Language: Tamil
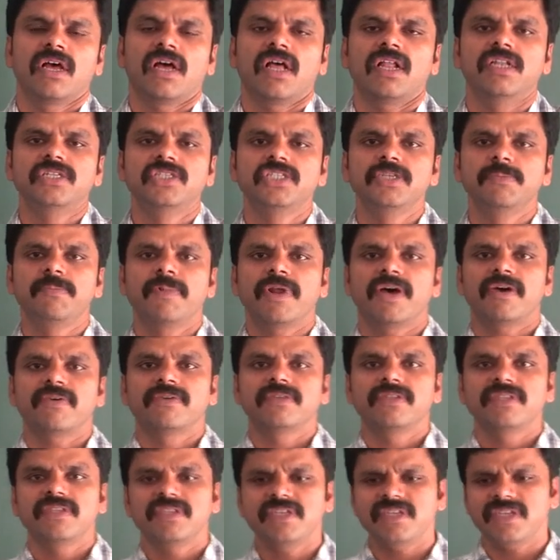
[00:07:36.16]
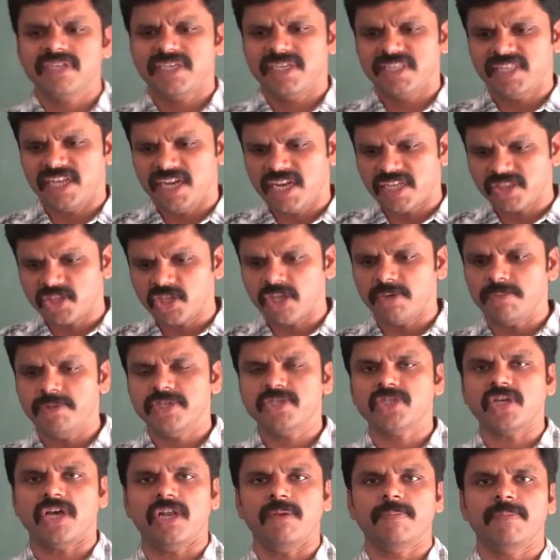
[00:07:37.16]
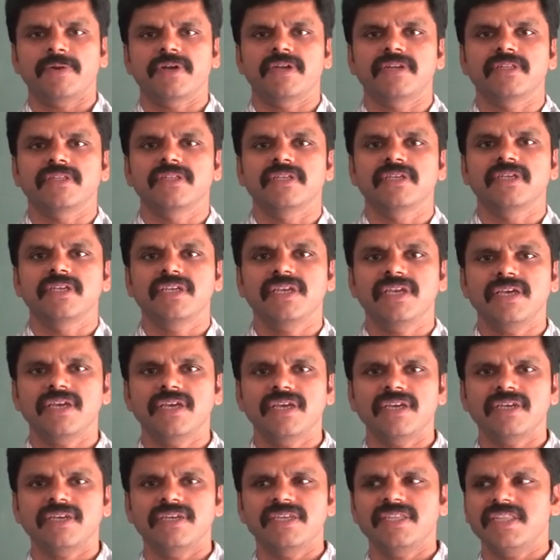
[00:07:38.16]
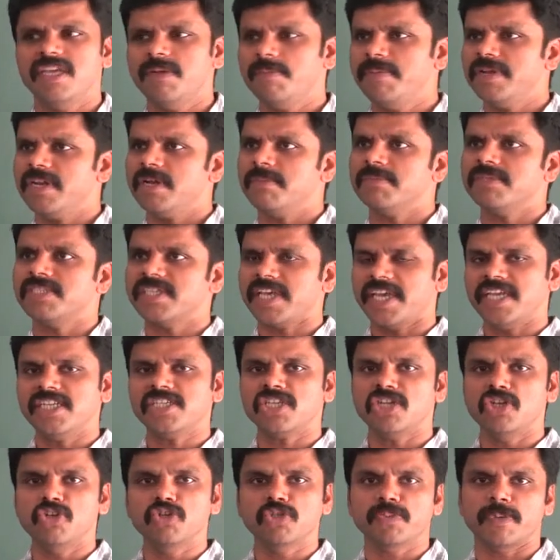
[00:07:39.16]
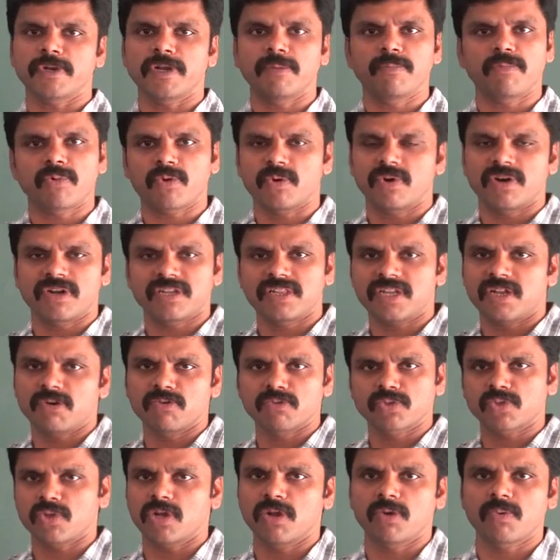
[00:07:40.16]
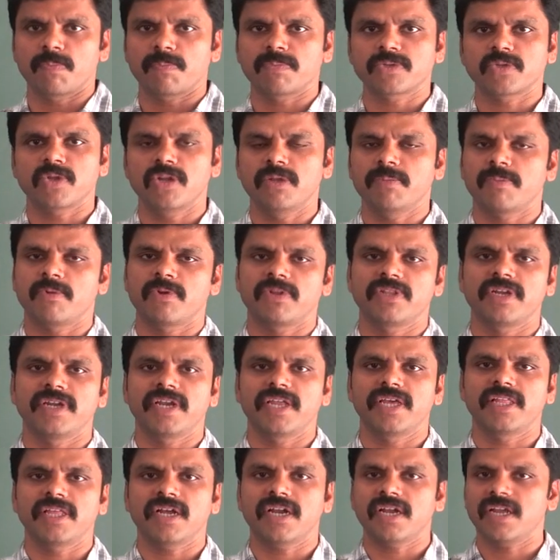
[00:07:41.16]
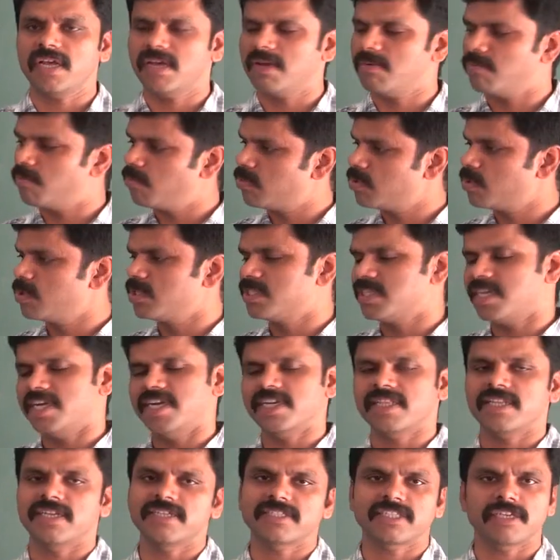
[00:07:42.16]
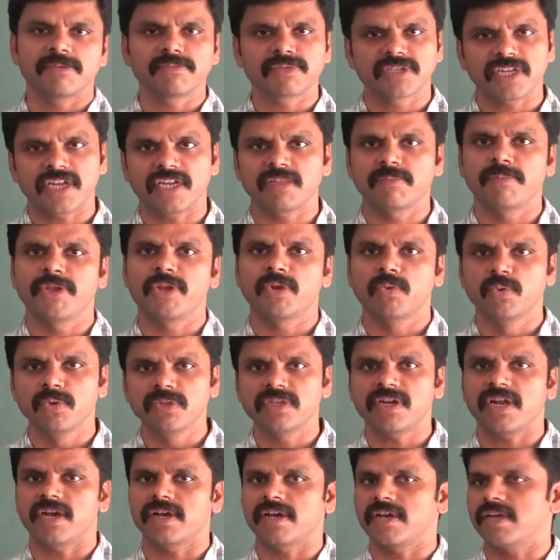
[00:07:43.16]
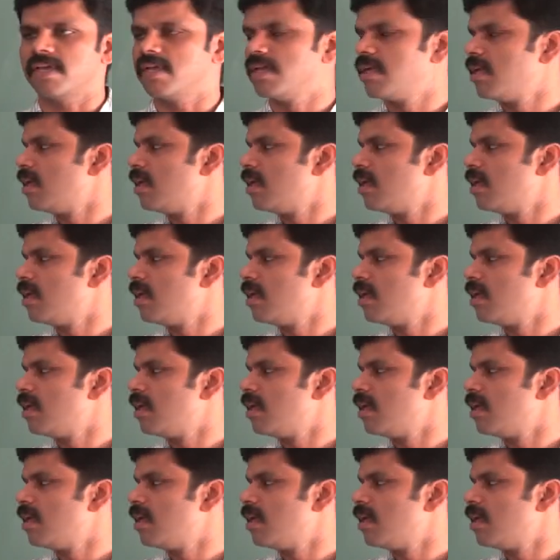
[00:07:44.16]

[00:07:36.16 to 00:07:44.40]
அல்ஜிப்ரா வந்து இது எல்லாத்தையும் எப்படி சால்வ் பண்ணுறது இது எப்படி நம்ம சயின்ஸில் யூஸ் பண்ண போகிறோன்றதுல அவங்க சொல்ல சொல்ல போகிறது கிடையாது ஆனால் ஒரு சில இடத்துல சம்ஸ்லாம் அந்தமாரி கொடுத்துருக்காங்க